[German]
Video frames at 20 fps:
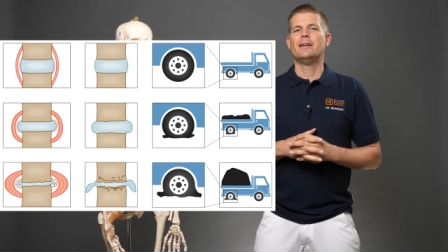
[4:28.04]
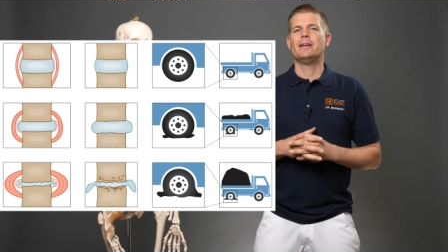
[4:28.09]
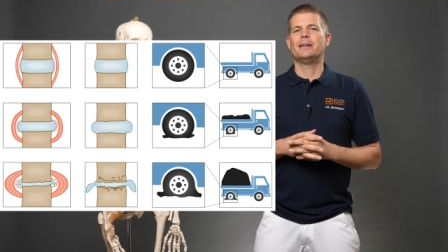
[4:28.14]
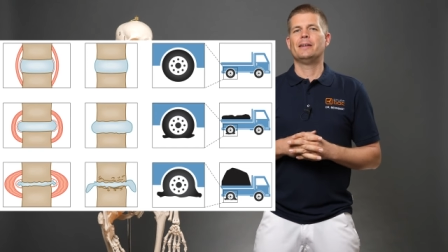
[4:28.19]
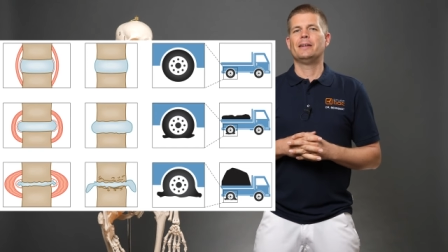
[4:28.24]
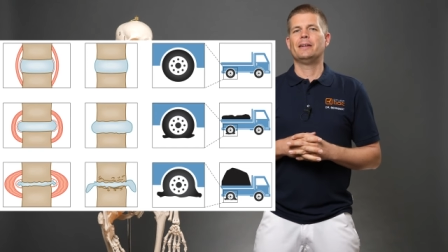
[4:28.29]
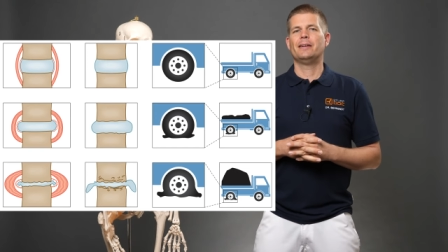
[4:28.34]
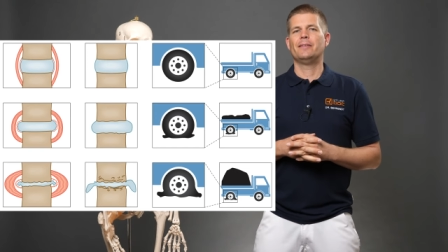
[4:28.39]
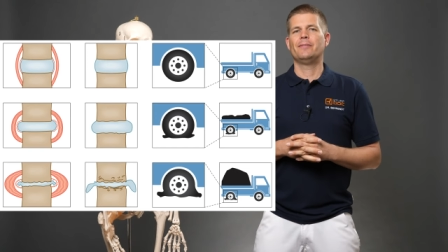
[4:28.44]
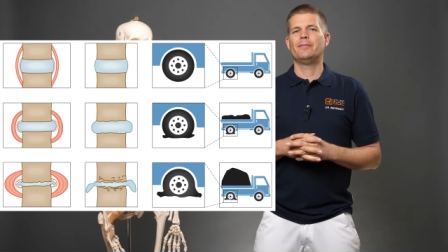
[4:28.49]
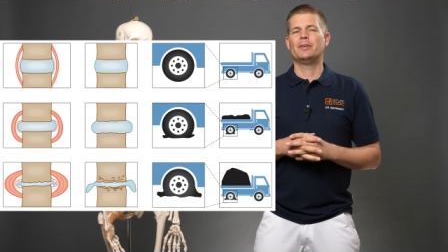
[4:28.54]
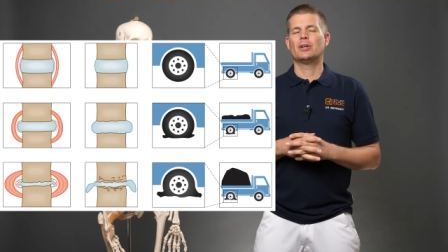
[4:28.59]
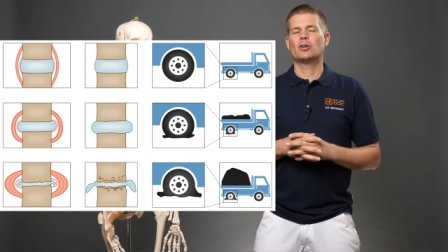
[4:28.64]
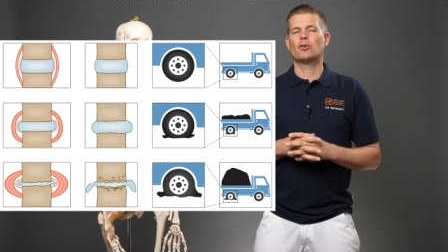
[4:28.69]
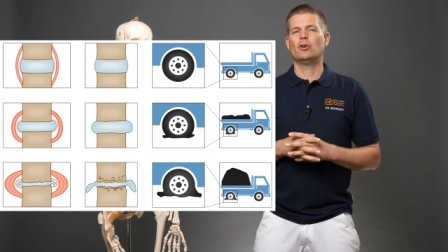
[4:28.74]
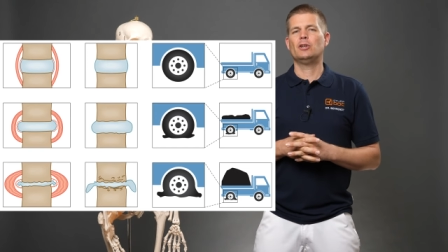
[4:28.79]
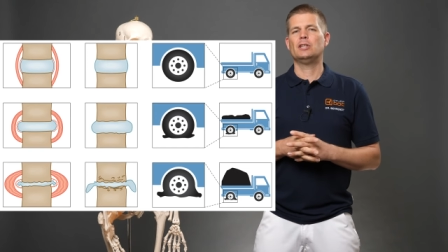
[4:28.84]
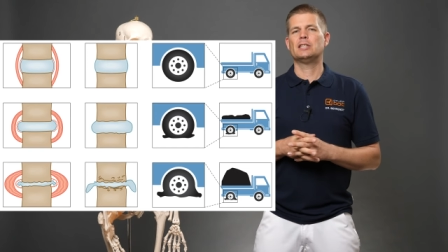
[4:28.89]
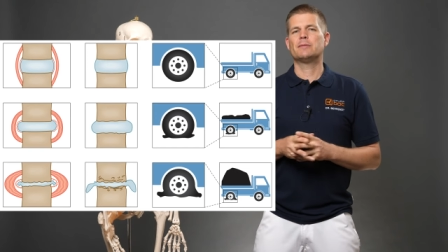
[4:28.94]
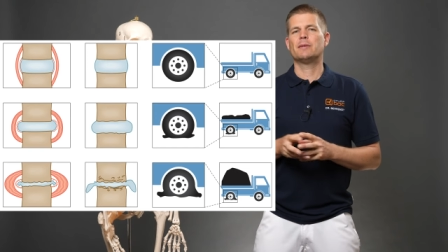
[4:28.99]
wir
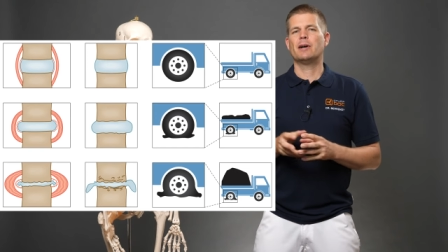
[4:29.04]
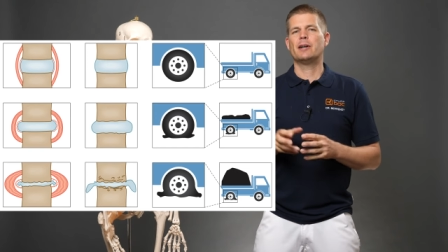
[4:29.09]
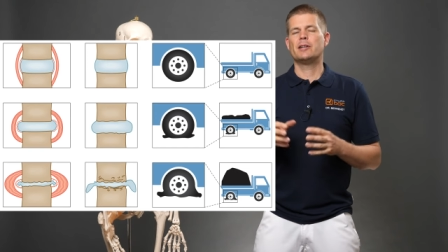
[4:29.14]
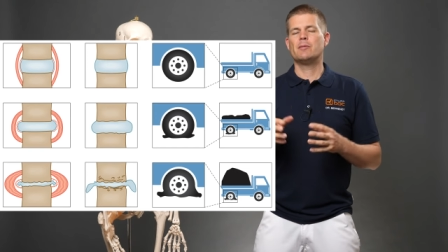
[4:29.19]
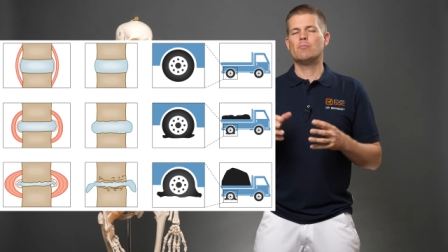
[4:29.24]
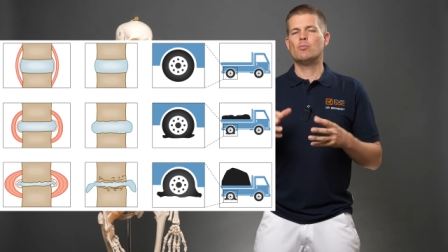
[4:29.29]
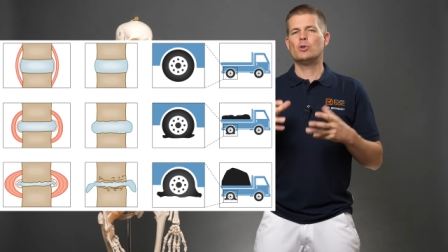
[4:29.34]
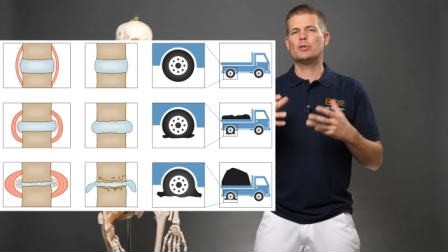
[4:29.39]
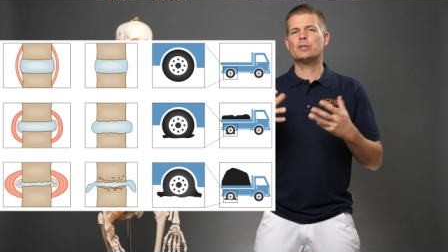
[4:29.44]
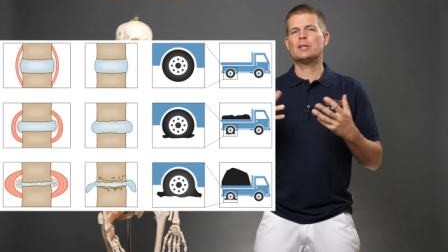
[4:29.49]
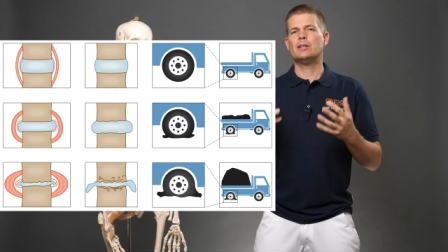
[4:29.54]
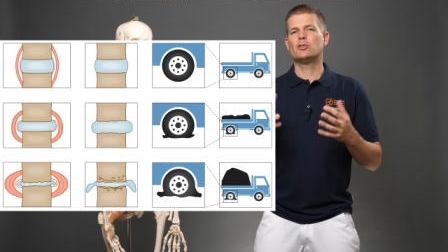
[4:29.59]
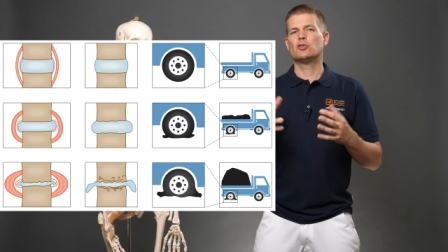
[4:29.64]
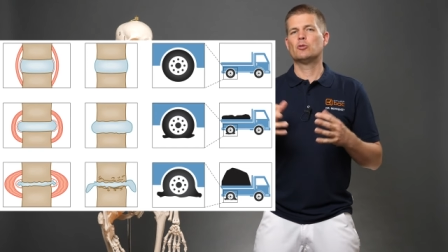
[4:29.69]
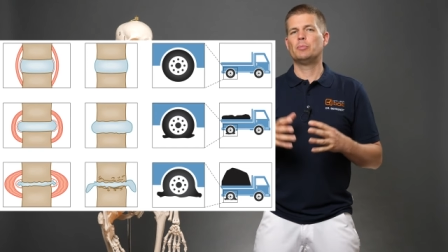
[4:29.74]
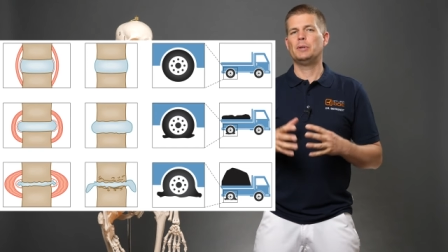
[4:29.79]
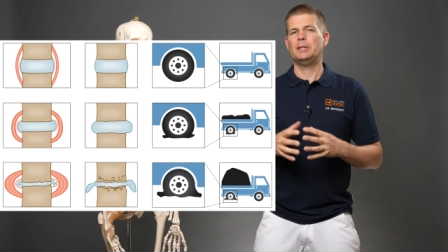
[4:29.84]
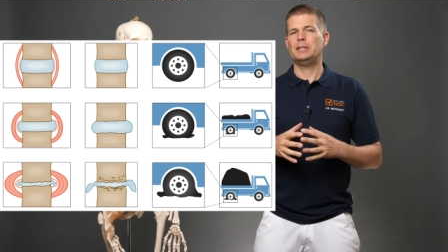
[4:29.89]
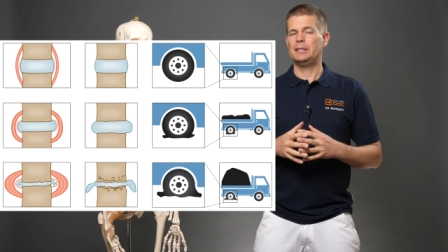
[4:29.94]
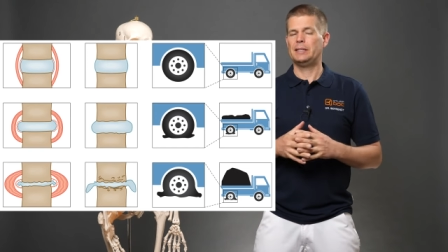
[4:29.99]
können zwar die Muskeln so
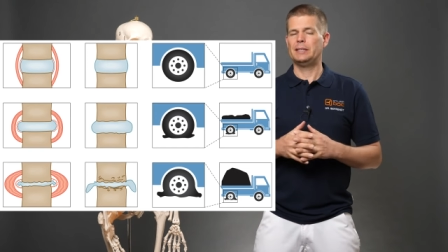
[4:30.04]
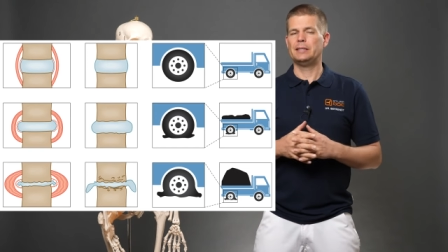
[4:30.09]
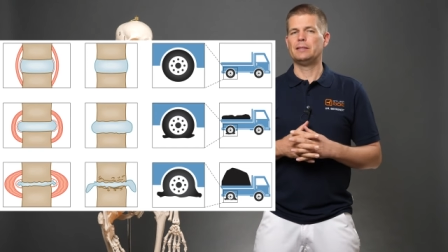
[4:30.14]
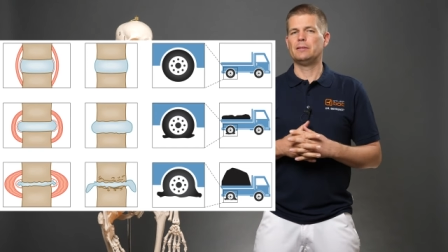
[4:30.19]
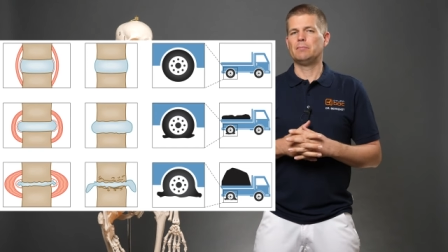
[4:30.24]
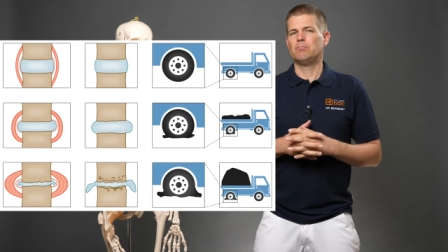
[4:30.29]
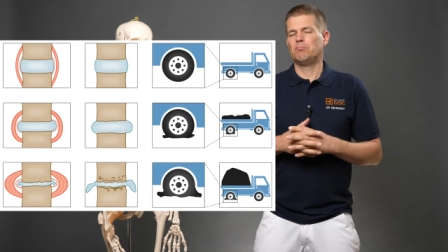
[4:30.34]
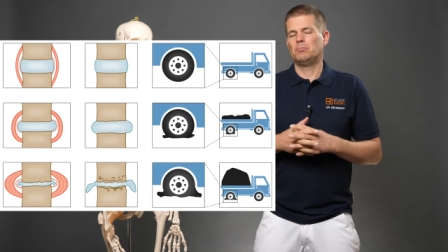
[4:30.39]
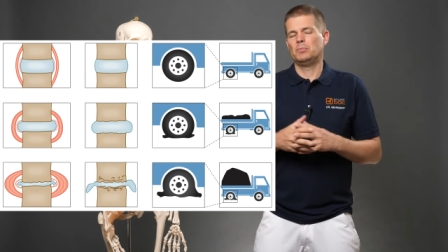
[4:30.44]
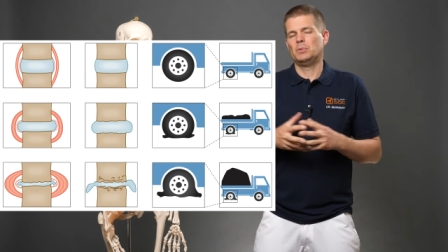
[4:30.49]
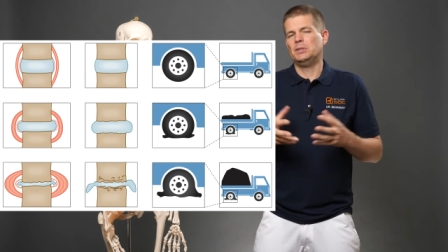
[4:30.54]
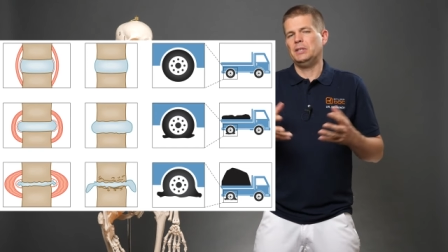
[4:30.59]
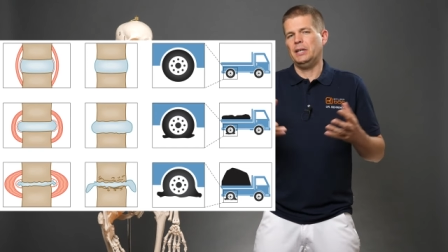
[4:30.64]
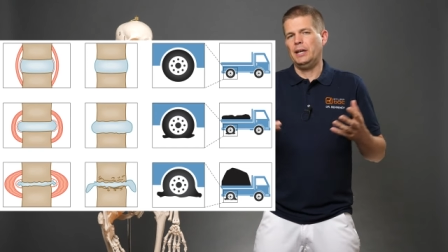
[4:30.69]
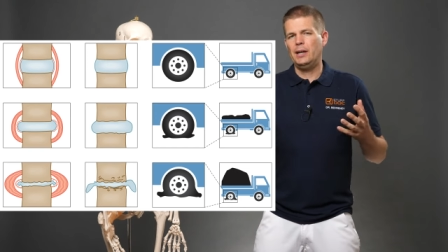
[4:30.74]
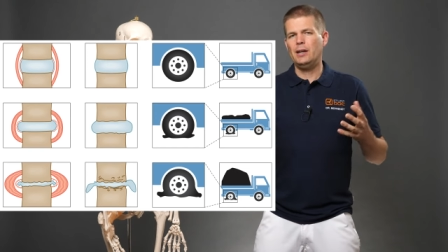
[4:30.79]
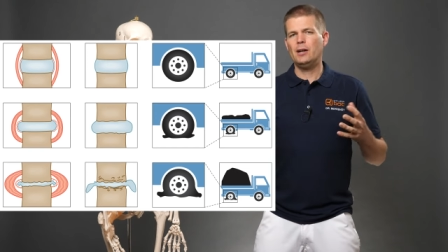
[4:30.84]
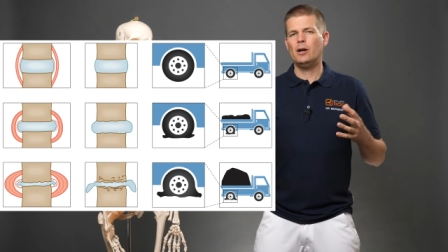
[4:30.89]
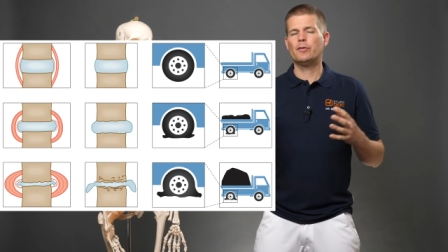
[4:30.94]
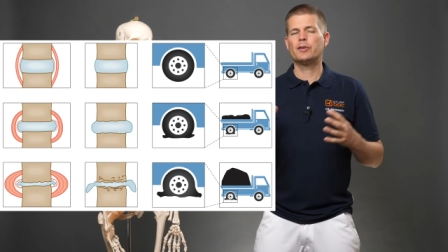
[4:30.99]
ein bisschen
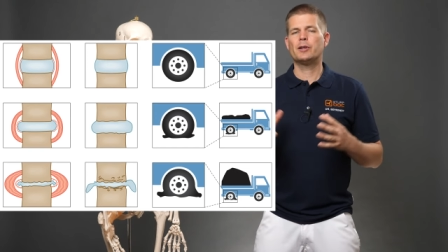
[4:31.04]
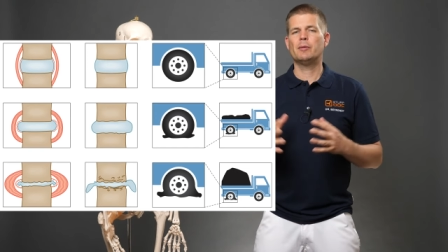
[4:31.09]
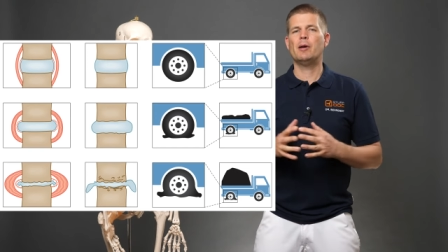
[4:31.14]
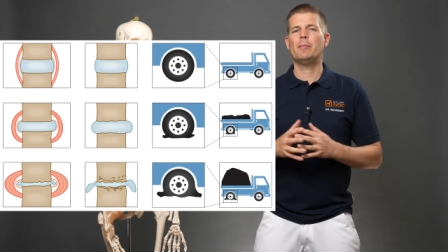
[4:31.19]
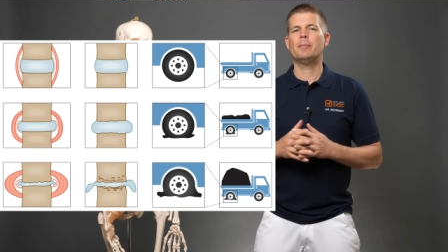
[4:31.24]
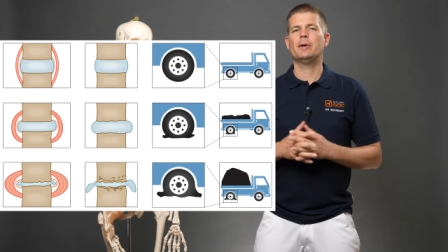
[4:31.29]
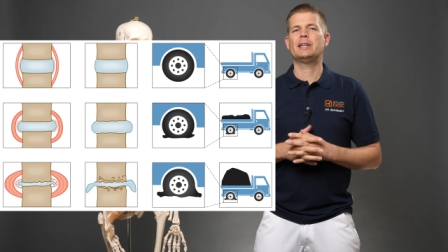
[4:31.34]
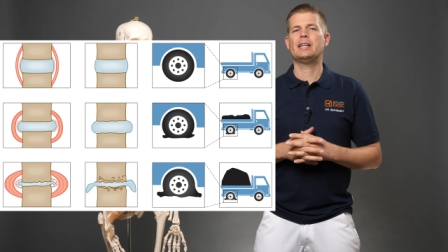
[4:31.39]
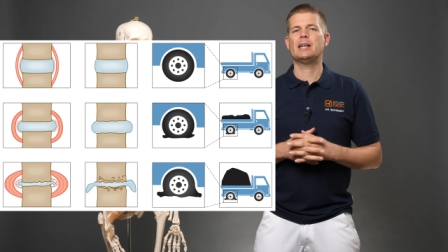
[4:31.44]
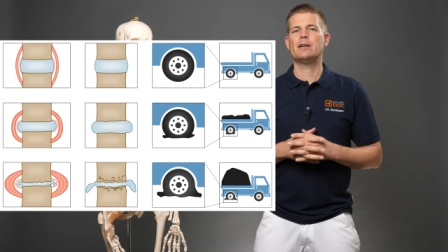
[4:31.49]
sehen auf dem MRT,